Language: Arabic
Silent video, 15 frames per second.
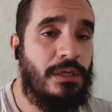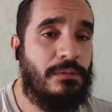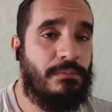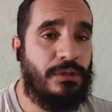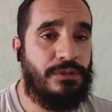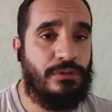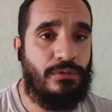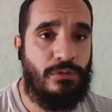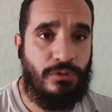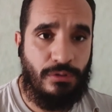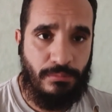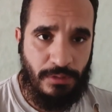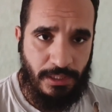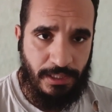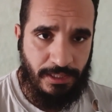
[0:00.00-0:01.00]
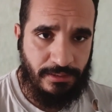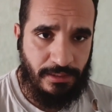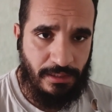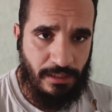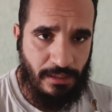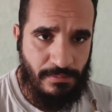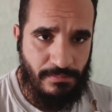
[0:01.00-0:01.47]
بغيت نقول لكم
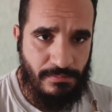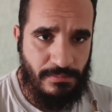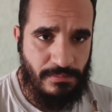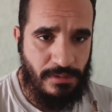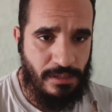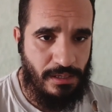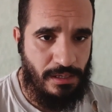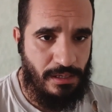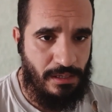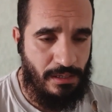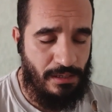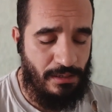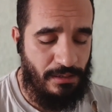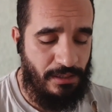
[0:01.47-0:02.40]
الاحترام آه،